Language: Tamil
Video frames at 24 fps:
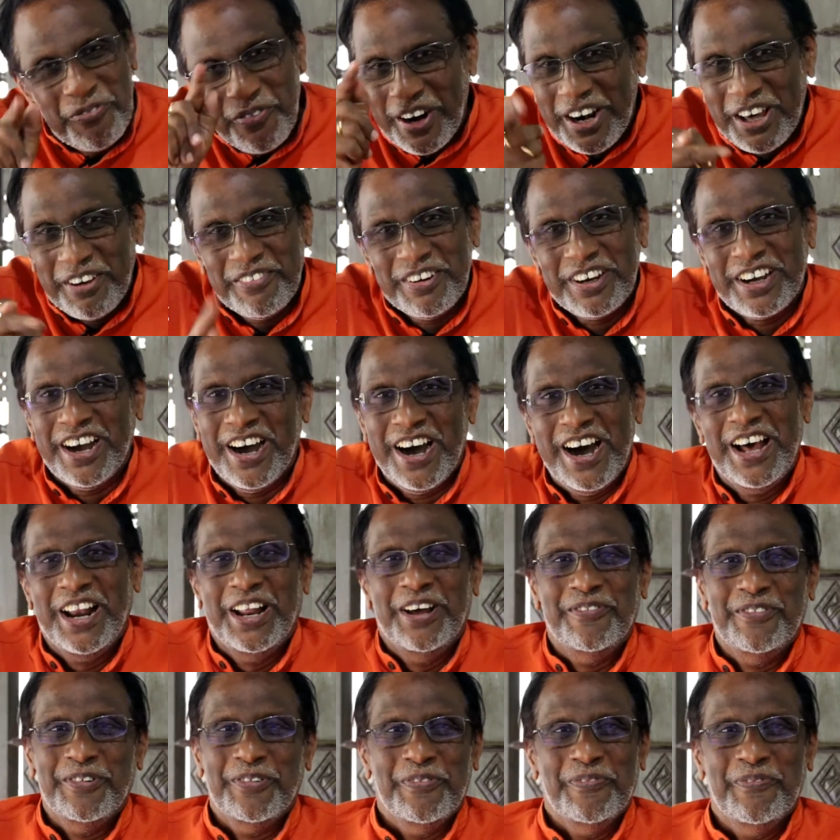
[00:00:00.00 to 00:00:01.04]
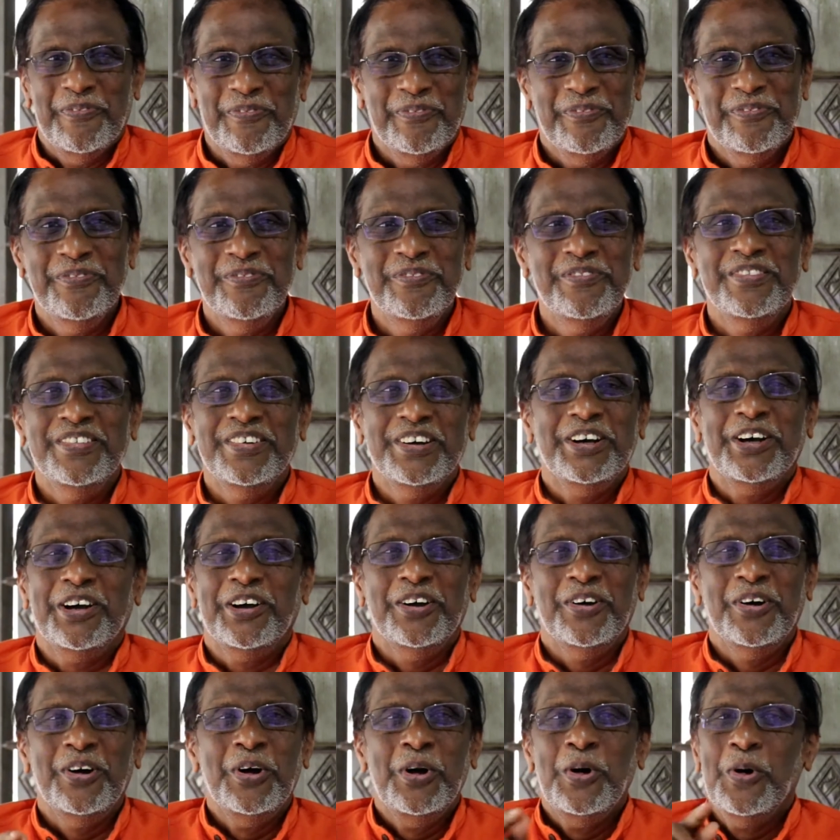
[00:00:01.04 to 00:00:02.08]
இவ்வளவு காலமும்
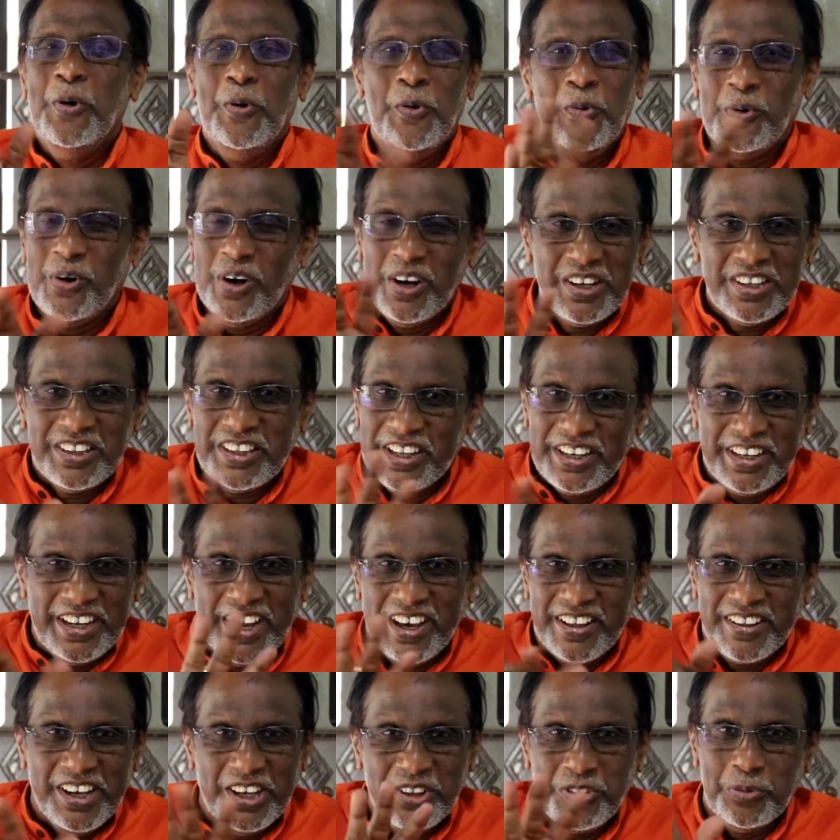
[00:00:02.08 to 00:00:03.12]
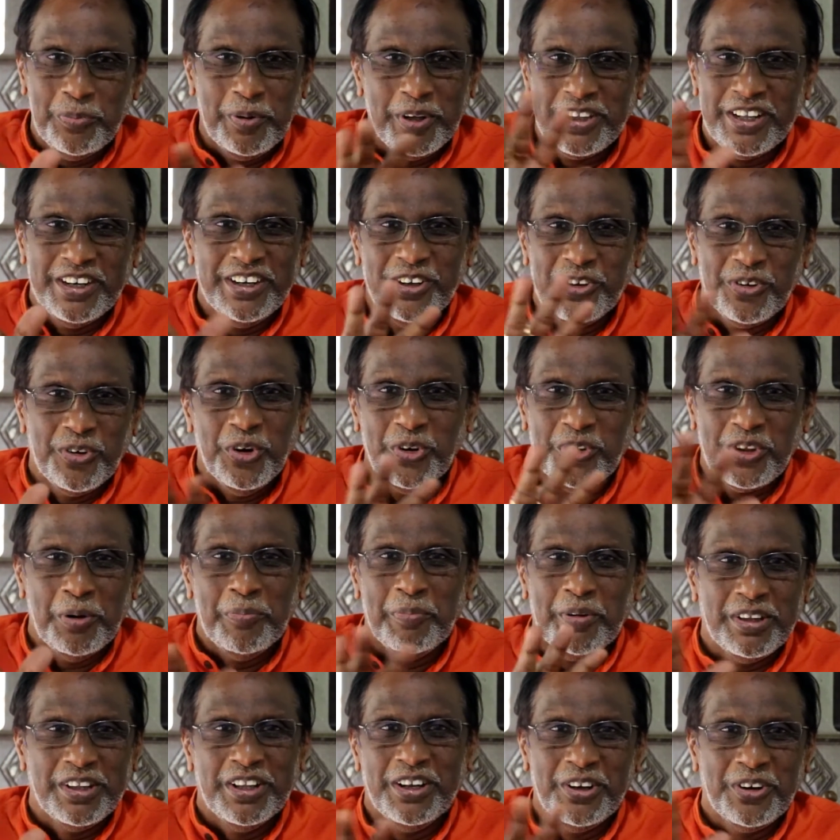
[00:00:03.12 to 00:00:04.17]
உங்களுக்கு தெரியாதா சுமந்திரனுக்கோ
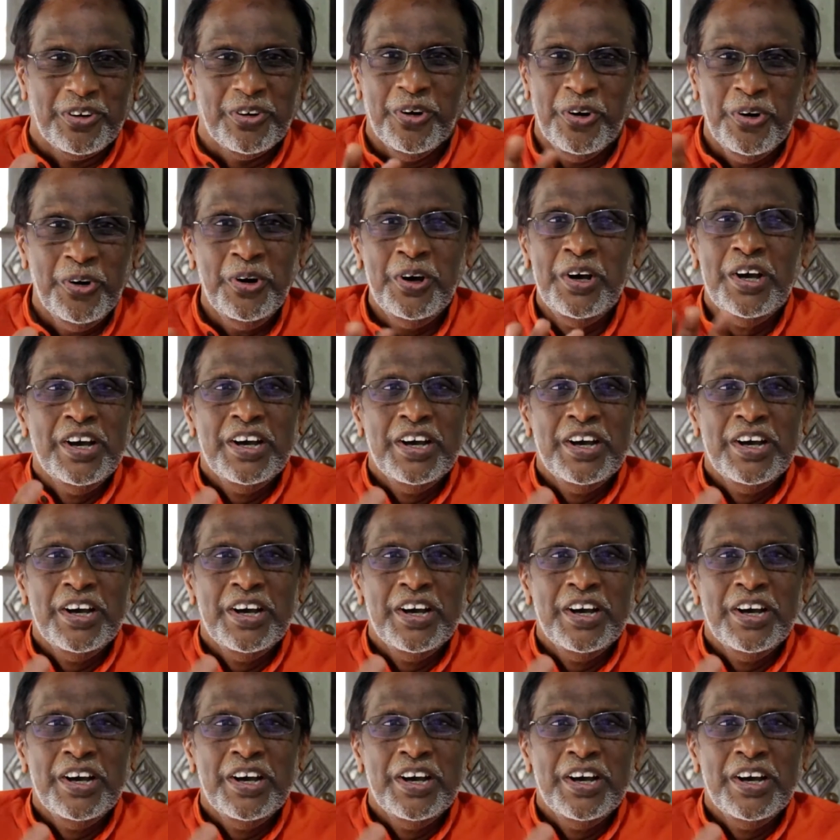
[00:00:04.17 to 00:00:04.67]
சம்பந்தனுக்கோ